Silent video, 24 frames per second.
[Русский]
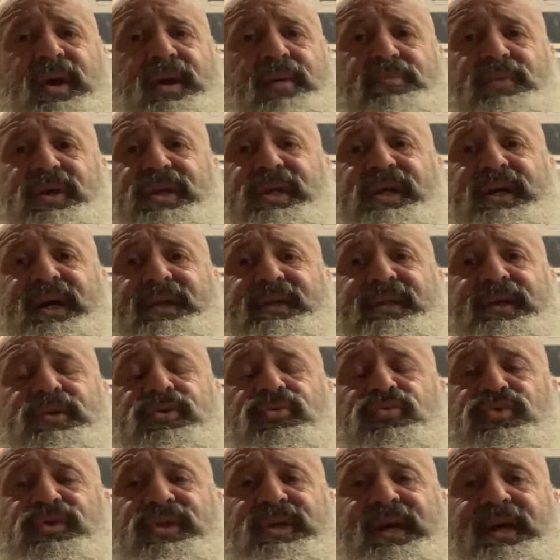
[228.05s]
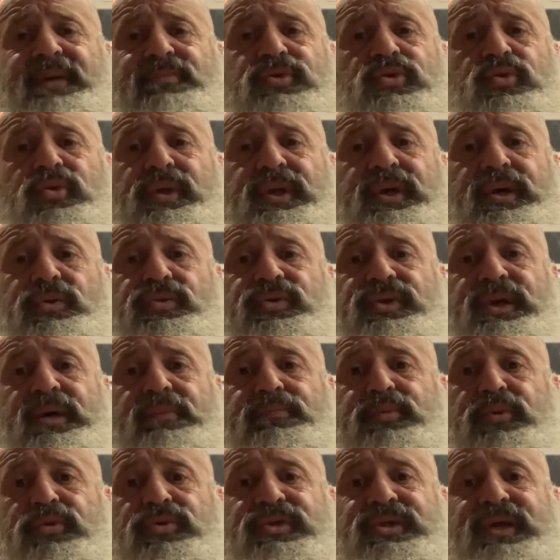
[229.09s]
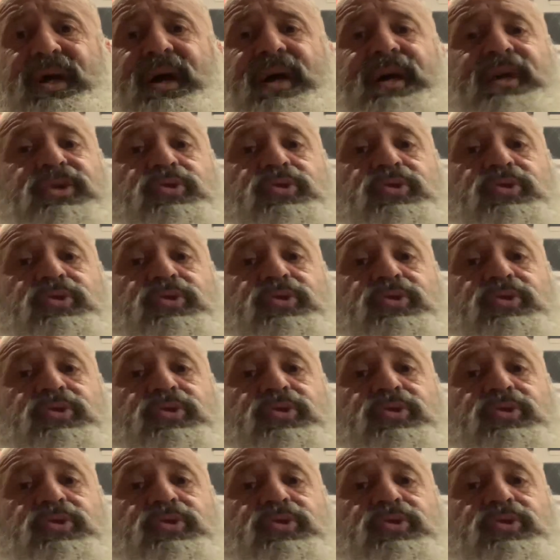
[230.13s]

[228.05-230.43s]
Мы никогда не узнаем, сколько людей просто,